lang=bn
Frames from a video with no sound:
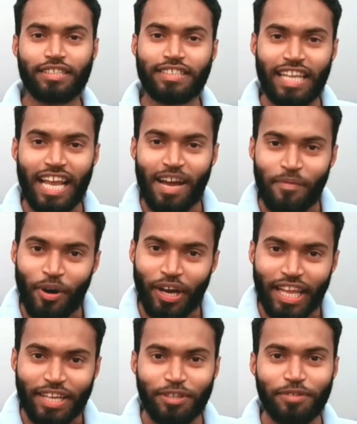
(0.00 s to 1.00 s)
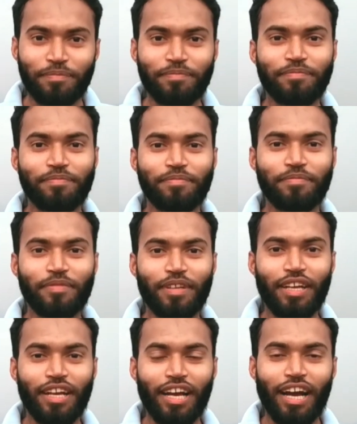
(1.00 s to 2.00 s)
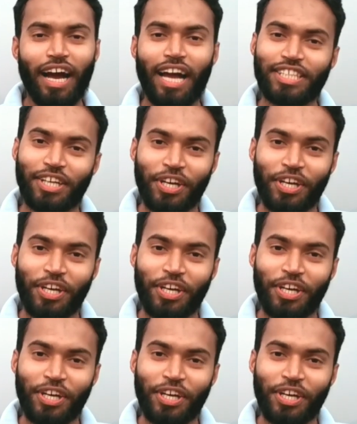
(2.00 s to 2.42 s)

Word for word: আসসালামু আলাইকুম আশা